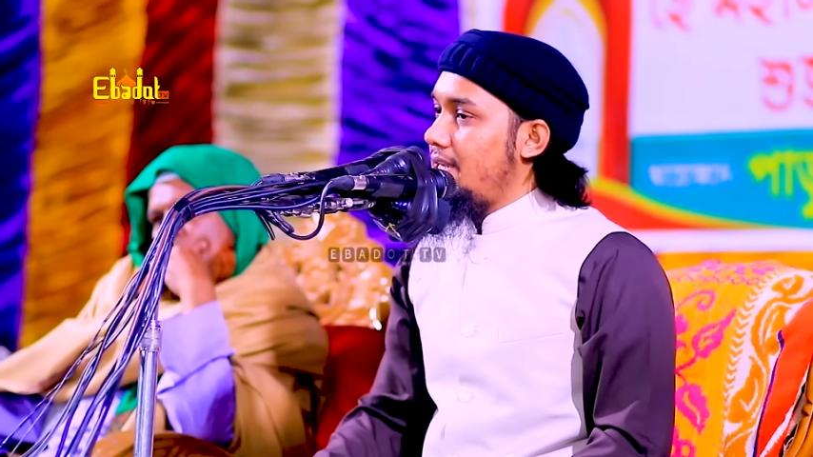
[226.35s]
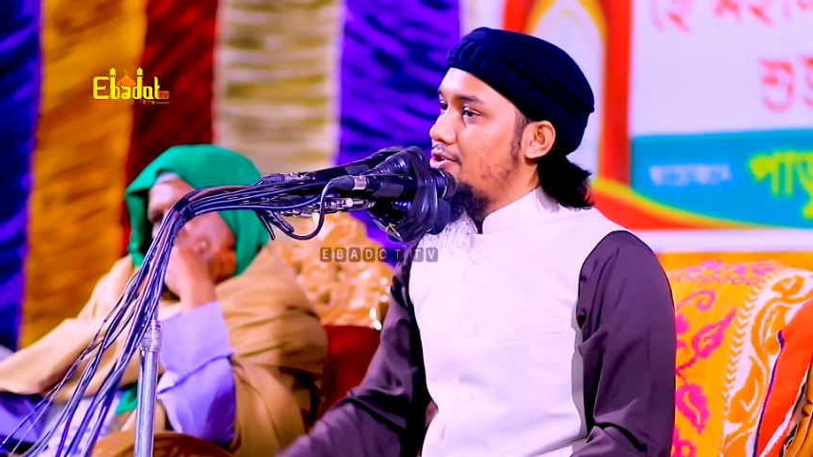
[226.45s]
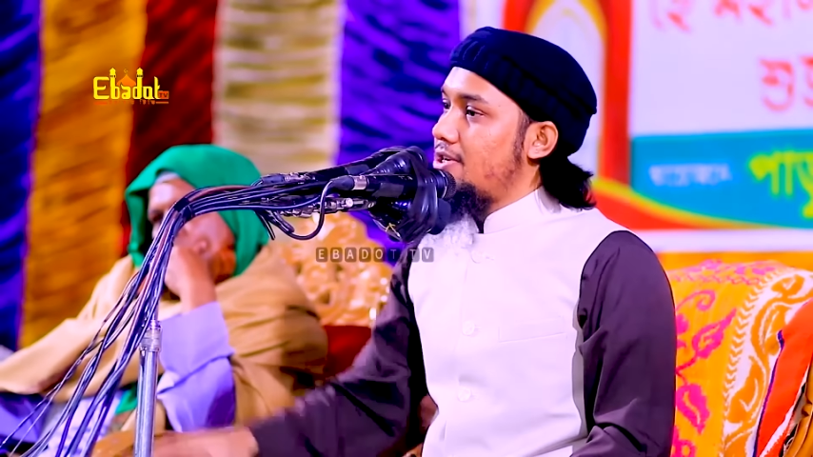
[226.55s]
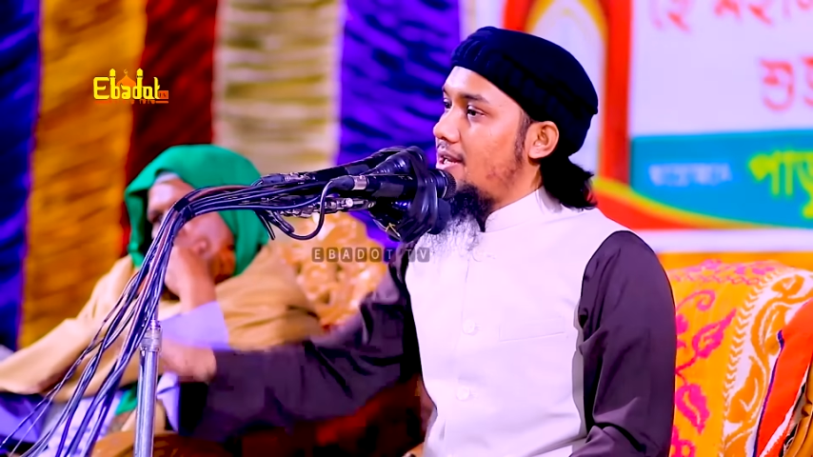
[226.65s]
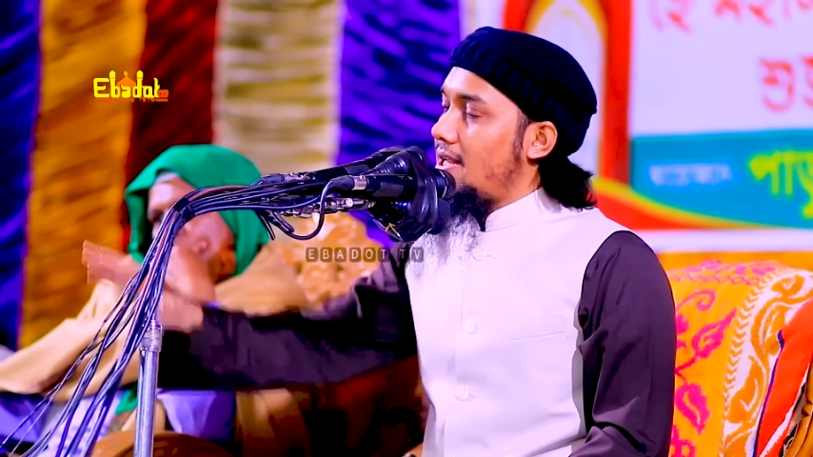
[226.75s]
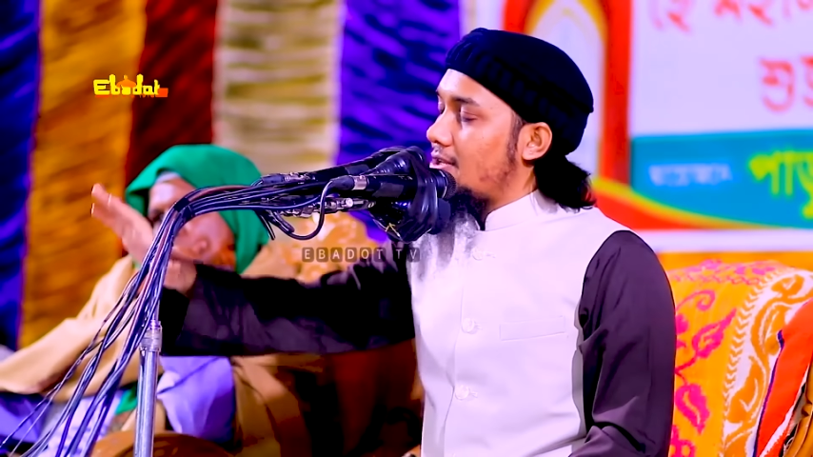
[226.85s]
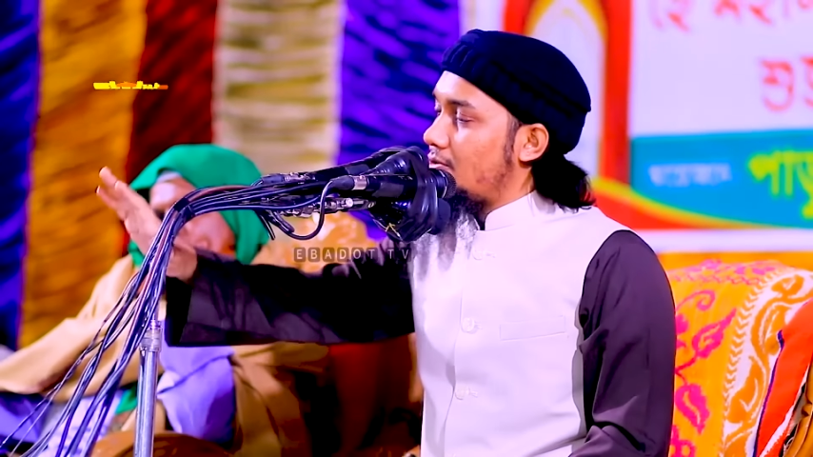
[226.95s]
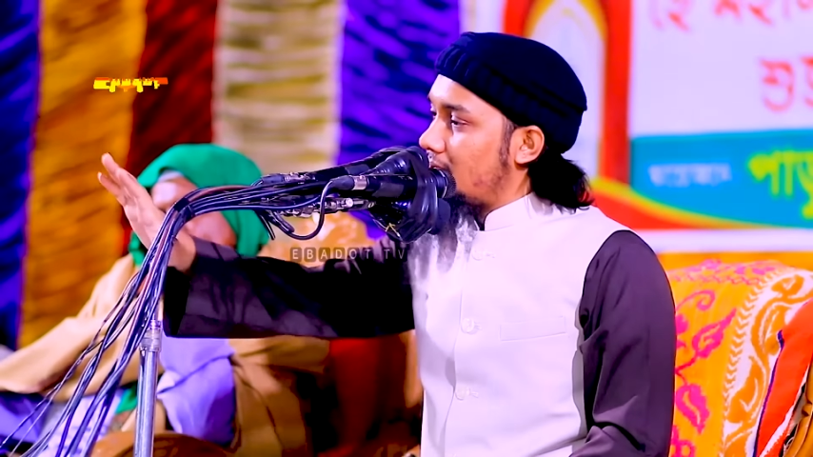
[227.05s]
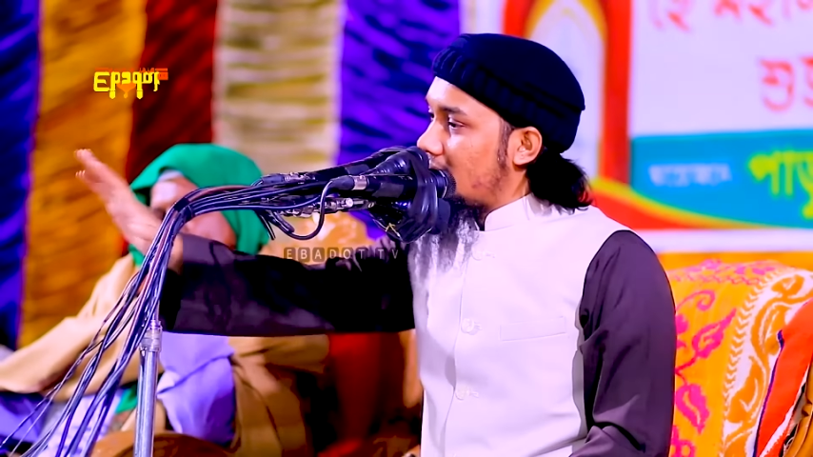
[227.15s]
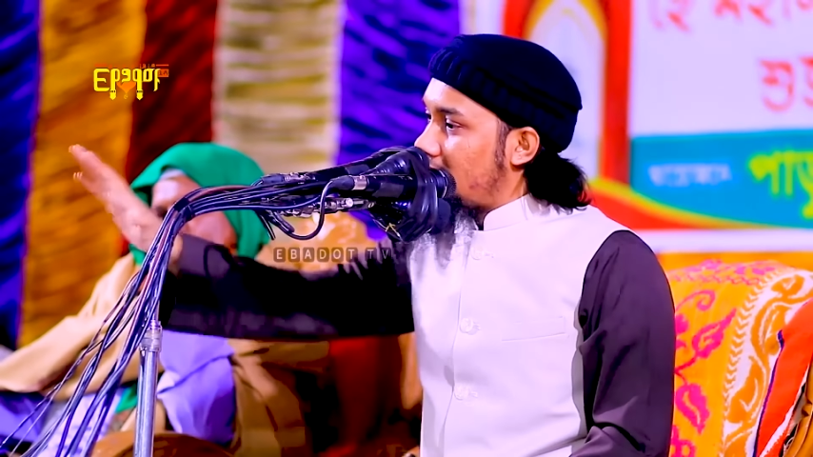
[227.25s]
ইনশাল্লাহ
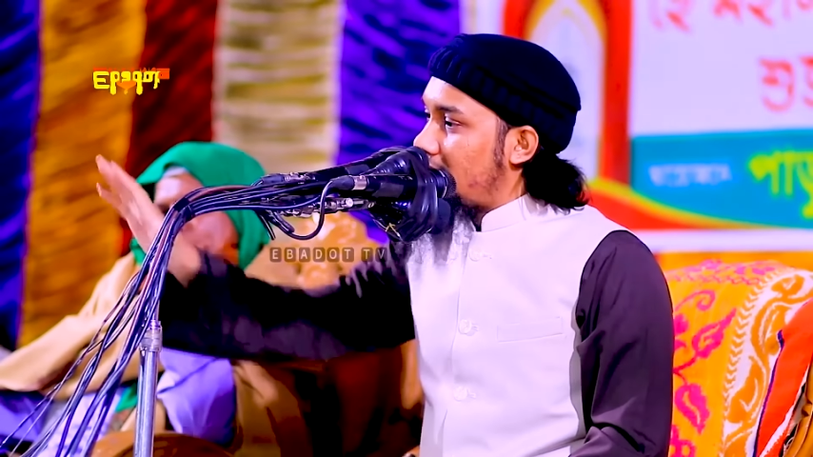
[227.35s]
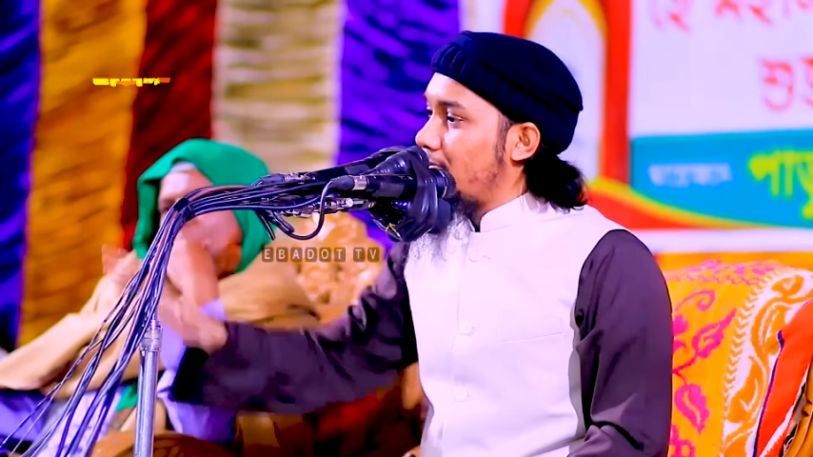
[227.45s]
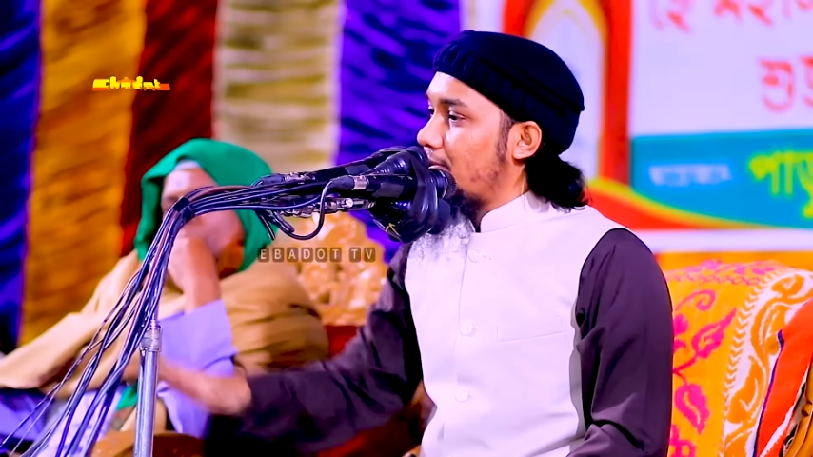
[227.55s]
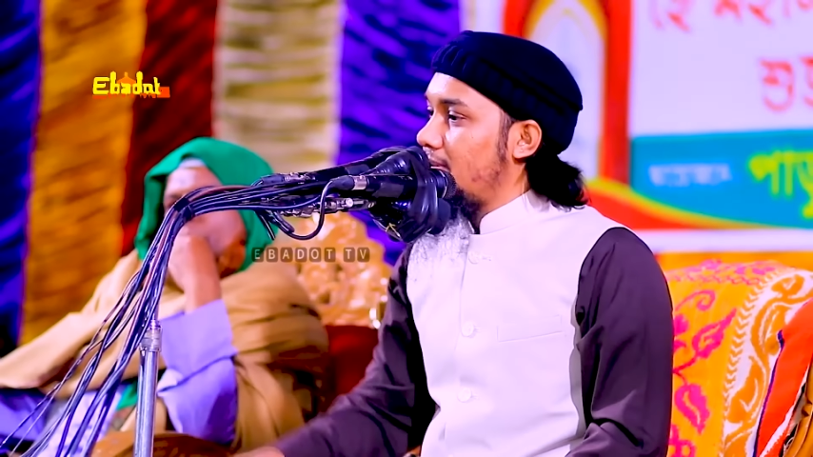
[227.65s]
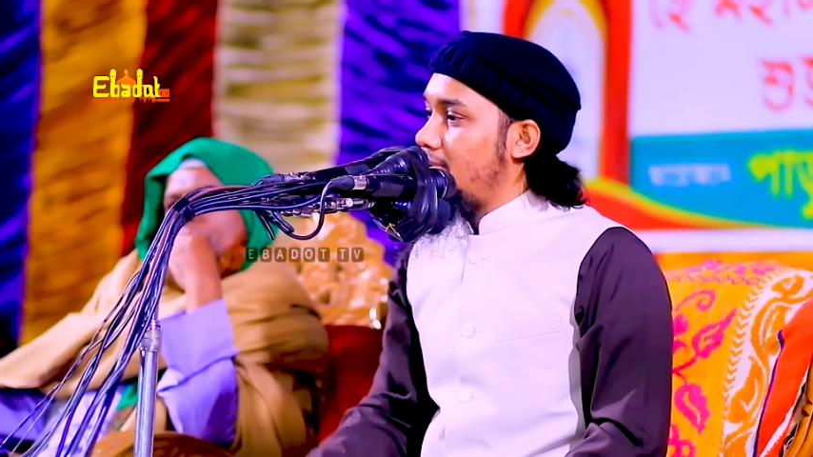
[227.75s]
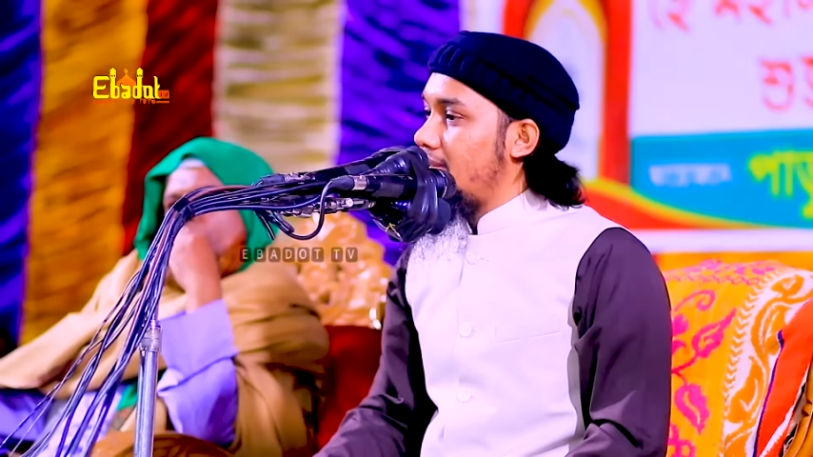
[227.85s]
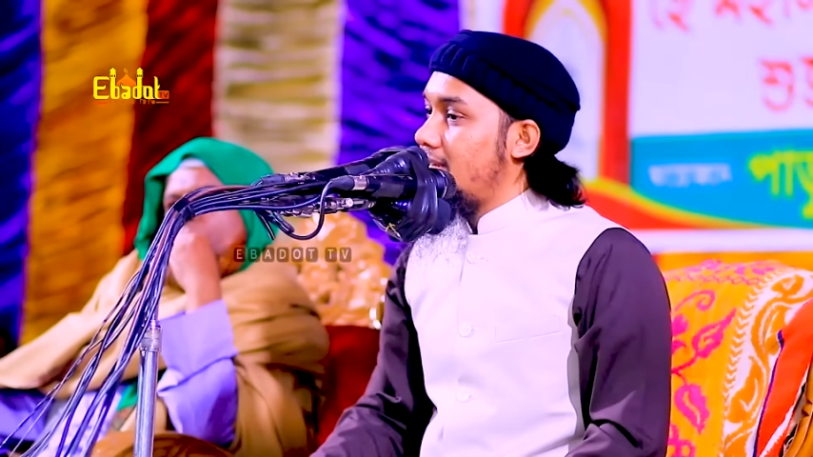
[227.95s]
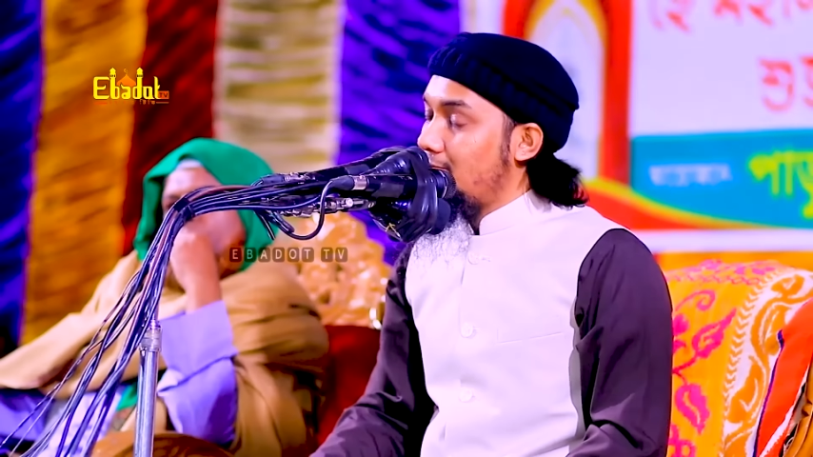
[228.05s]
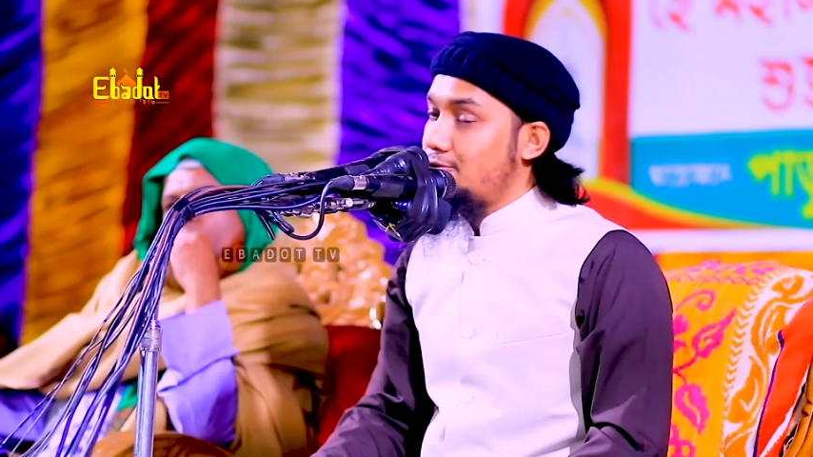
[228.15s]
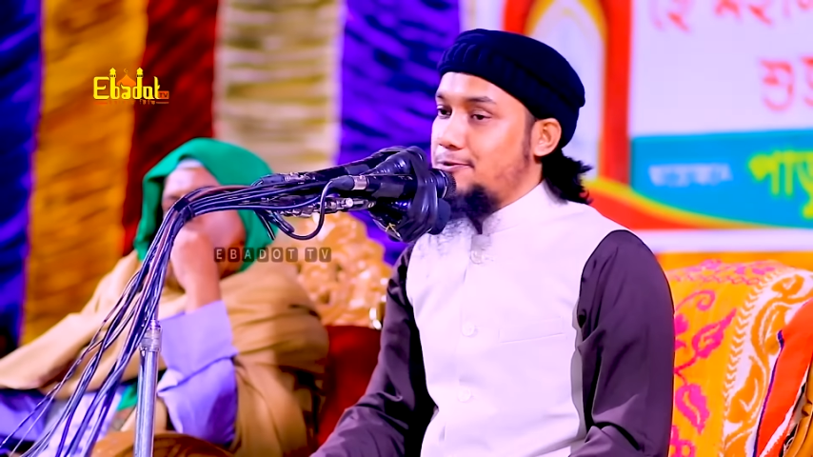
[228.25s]
তোমাদেরকে মাফ করে দিবেন
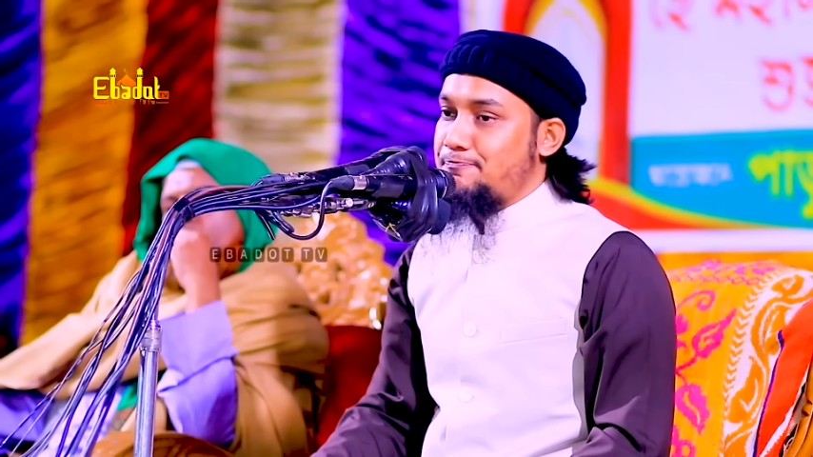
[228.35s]
কিন্তু